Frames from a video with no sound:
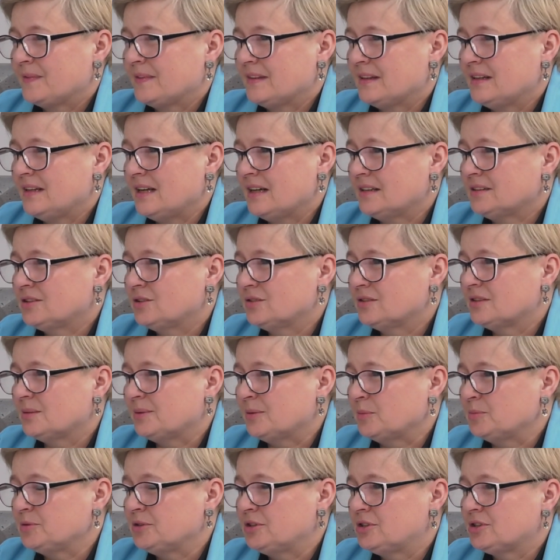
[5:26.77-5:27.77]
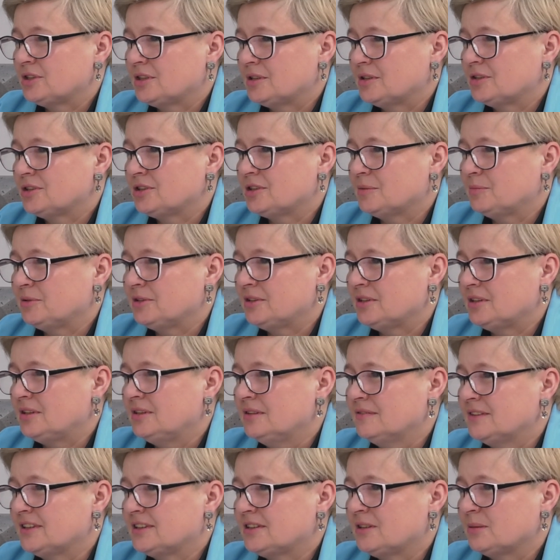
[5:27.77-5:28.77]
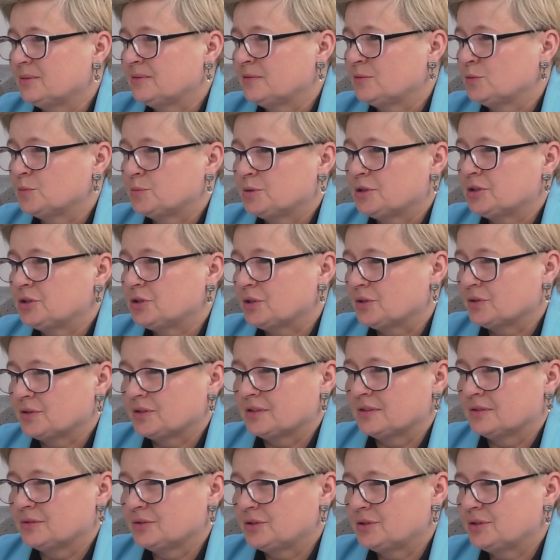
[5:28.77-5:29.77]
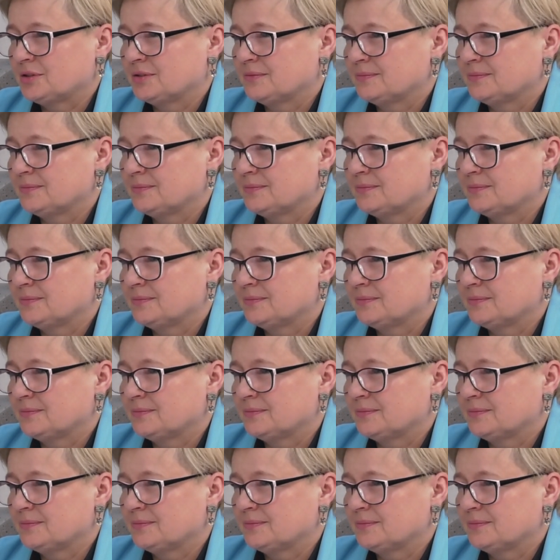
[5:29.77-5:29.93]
Jak ja, to zrobić, że, żeby tych inwestorów tu przyciągnąć? Ja już od